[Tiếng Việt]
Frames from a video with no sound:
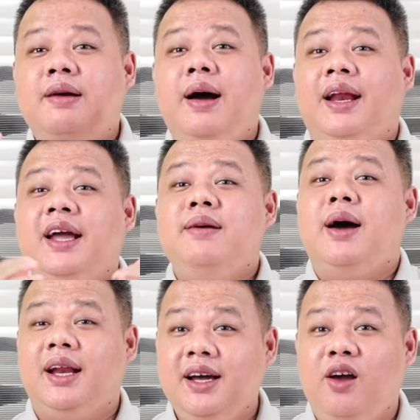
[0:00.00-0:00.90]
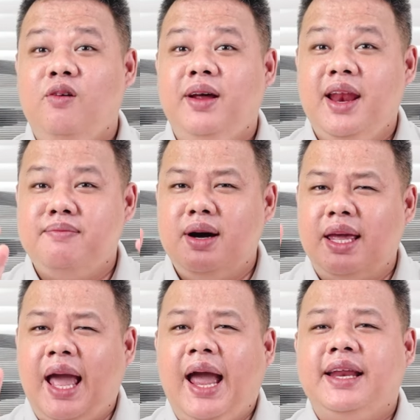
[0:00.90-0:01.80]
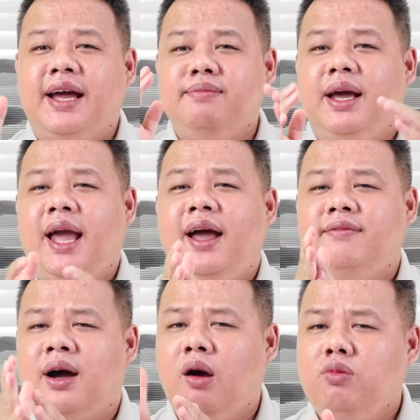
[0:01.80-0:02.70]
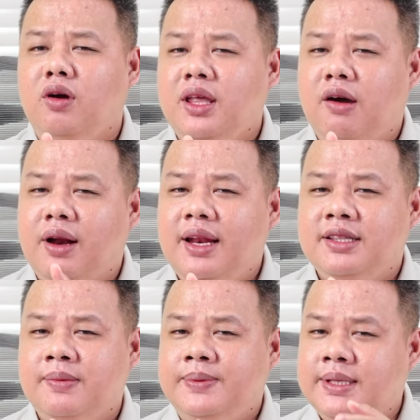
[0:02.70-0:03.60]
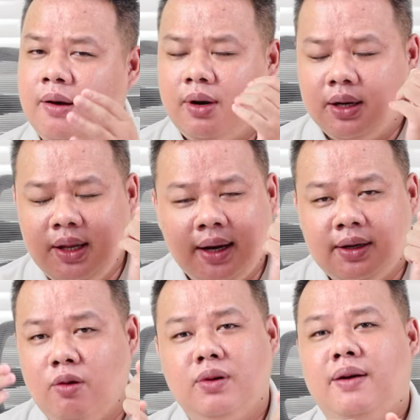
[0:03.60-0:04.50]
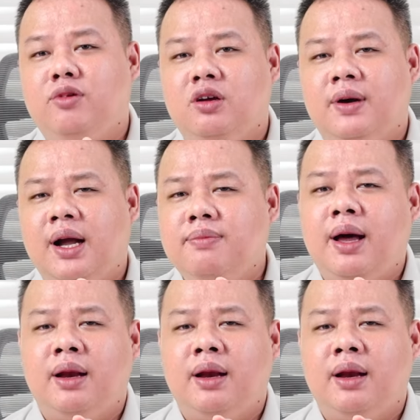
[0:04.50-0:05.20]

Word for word: các bạn ơi các bạn ơi hôm nay là 12 tháng 12 và không nói nhiều đây là dịp sale lớn nhất trong năm rồi và các